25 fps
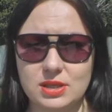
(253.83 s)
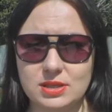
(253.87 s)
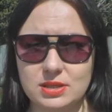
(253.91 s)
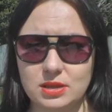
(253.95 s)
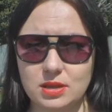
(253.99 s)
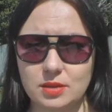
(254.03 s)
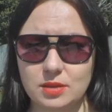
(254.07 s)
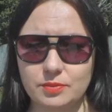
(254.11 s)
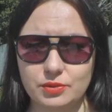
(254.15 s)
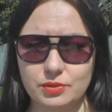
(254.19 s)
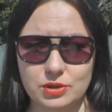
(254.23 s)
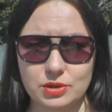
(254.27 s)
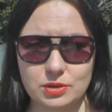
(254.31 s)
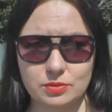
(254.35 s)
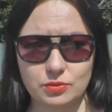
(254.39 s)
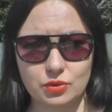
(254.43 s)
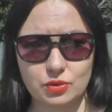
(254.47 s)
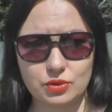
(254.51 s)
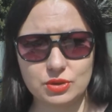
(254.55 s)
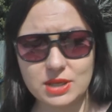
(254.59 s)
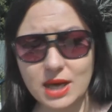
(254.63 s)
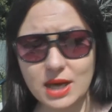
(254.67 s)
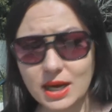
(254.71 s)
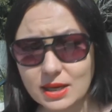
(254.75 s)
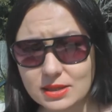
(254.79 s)
если, допустим,
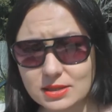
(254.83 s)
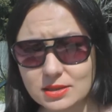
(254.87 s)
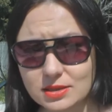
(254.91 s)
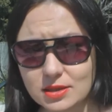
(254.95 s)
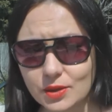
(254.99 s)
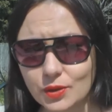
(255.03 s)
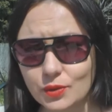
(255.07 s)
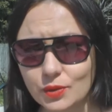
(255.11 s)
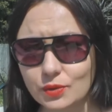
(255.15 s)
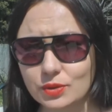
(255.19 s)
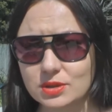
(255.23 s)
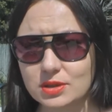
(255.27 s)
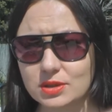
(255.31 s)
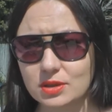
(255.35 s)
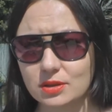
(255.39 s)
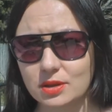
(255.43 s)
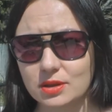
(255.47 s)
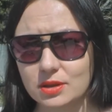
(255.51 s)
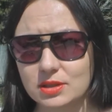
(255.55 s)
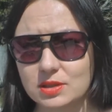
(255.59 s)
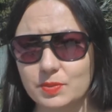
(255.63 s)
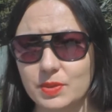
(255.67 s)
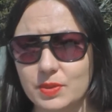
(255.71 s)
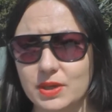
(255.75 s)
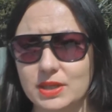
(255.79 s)
друзья остаются
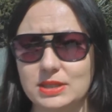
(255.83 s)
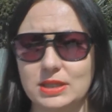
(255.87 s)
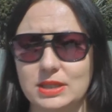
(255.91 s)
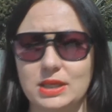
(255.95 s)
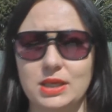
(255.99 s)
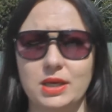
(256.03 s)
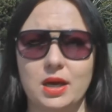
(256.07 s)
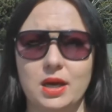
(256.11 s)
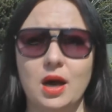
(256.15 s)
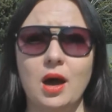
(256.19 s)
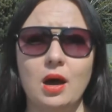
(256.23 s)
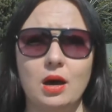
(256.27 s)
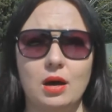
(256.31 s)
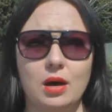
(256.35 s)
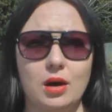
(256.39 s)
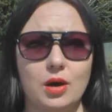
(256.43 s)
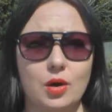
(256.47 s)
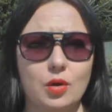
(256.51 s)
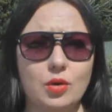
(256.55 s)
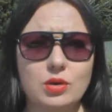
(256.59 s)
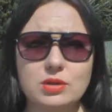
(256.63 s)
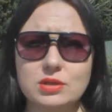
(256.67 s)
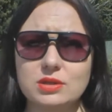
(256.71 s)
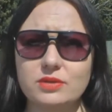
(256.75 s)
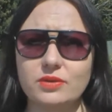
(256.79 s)
да, спать или
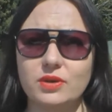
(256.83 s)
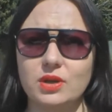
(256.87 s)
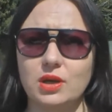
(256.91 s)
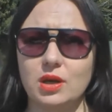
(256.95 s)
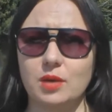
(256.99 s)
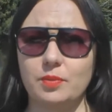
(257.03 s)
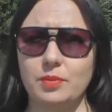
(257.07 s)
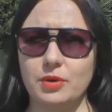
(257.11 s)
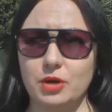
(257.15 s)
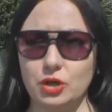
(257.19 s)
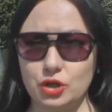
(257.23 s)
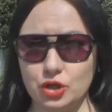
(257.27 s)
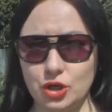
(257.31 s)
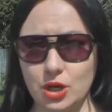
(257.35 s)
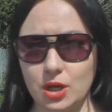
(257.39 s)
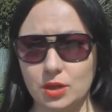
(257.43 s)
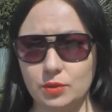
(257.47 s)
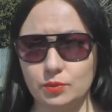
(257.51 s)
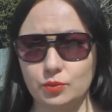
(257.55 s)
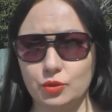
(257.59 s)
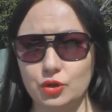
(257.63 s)
родственники приезжают,